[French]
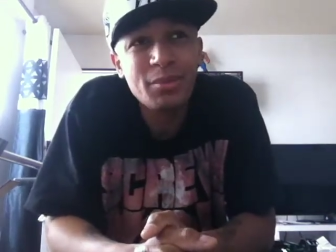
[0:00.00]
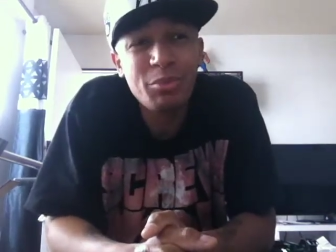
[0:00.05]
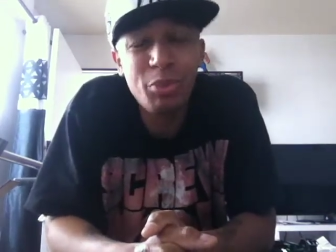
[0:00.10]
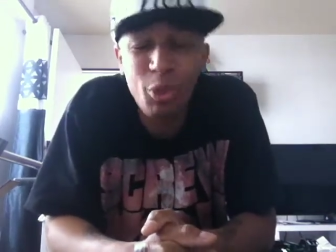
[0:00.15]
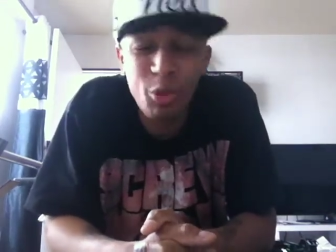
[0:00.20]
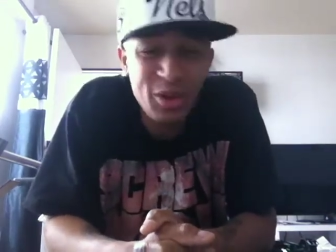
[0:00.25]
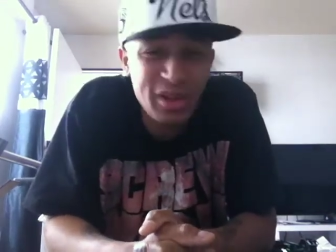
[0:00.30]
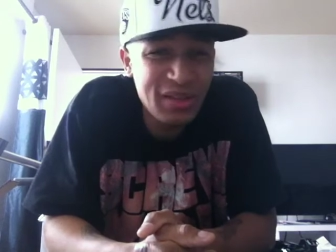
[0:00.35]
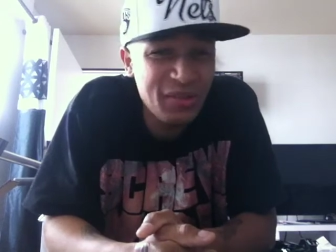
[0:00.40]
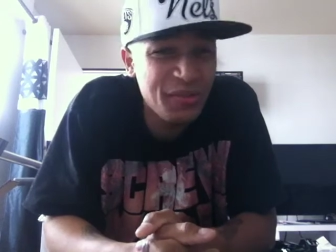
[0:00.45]

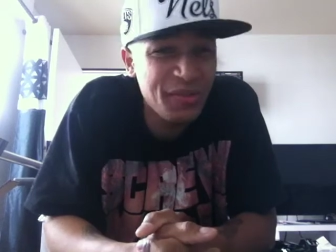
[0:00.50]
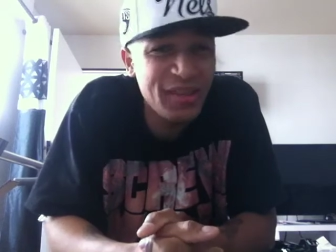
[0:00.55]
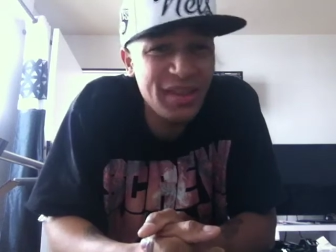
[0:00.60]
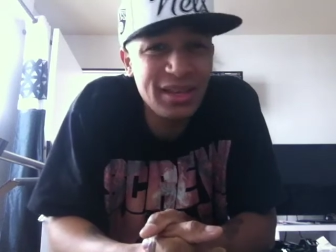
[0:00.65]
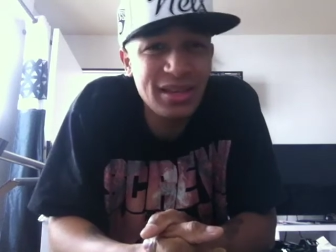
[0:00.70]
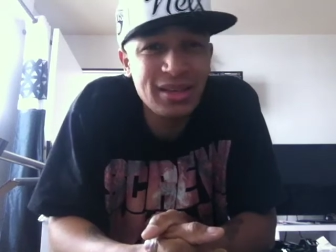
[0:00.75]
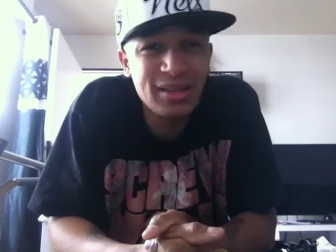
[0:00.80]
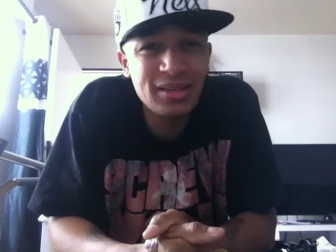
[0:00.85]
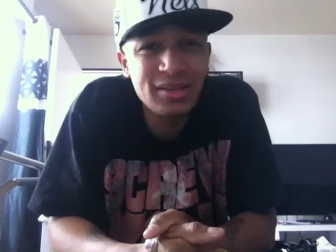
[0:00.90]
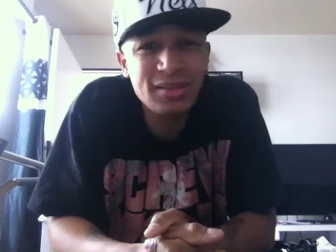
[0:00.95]

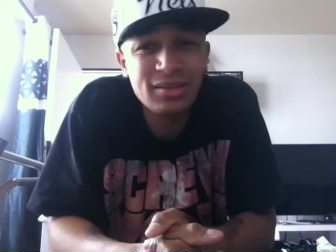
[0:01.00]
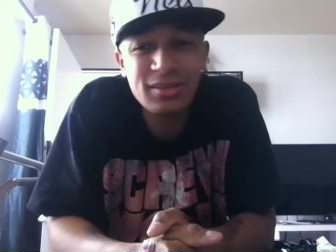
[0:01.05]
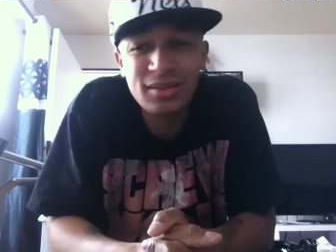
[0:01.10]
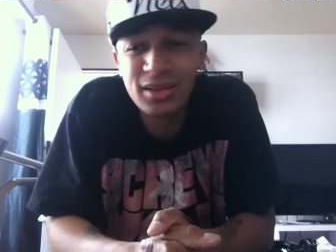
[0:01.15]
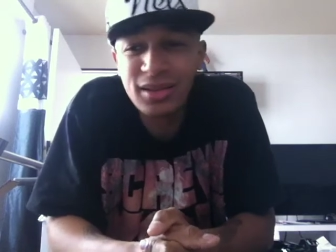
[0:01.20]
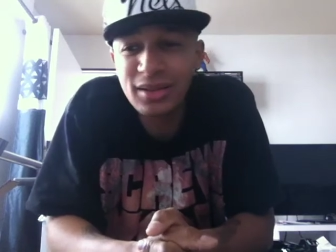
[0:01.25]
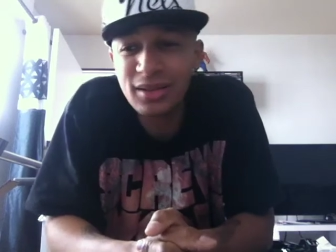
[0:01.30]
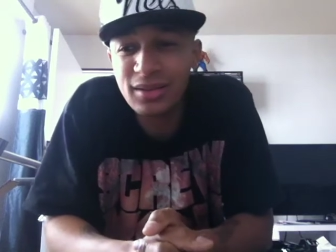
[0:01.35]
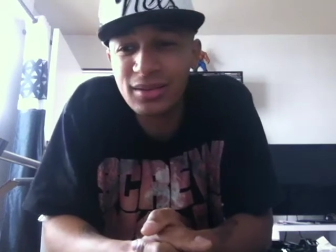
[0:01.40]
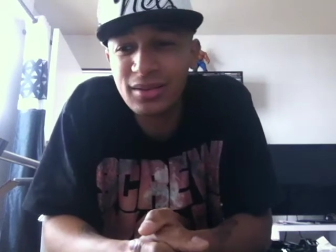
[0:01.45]
prolifiques
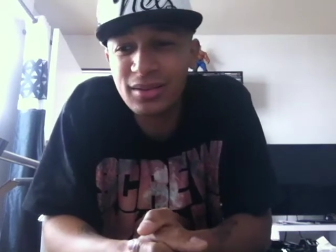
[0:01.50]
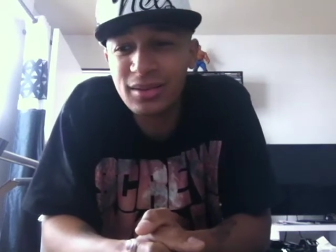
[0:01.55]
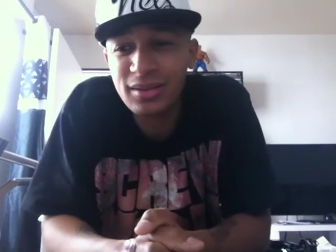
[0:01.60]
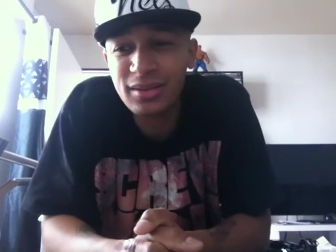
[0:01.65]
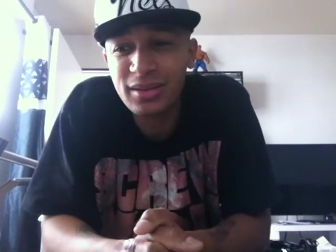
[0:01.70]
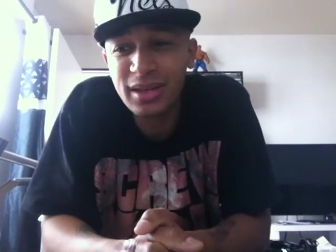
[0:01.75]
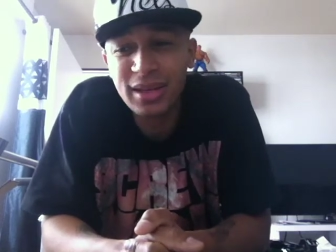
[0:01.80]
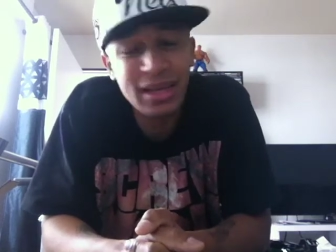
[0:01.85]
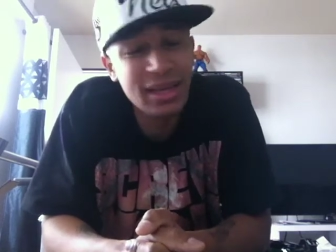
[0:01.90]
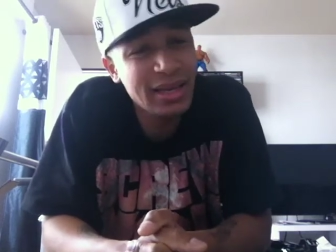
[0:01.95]

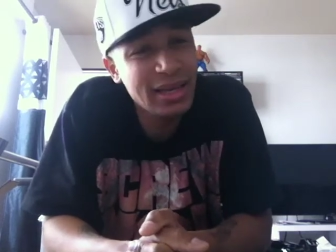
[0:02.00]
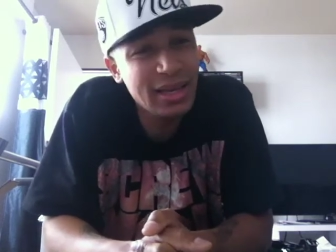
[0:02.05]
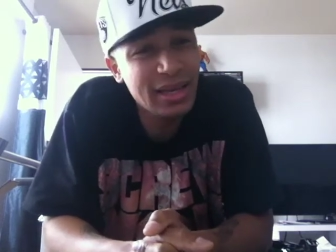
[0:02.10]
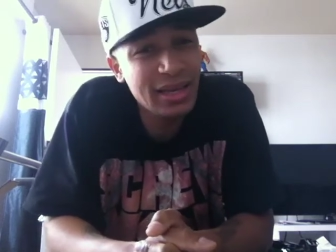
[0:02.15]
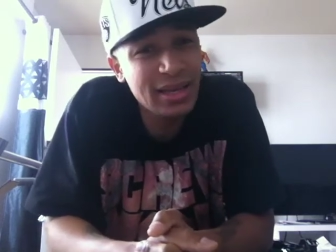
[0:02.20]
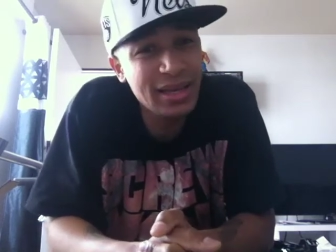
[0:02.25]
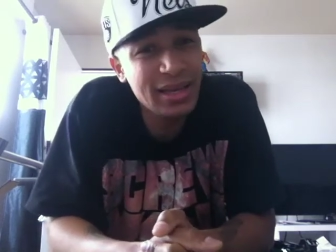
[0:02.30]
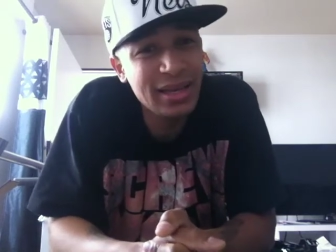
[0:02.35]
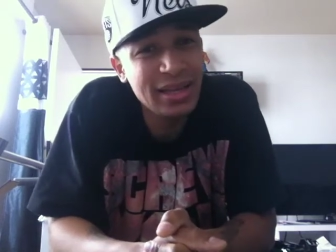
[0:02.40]
et,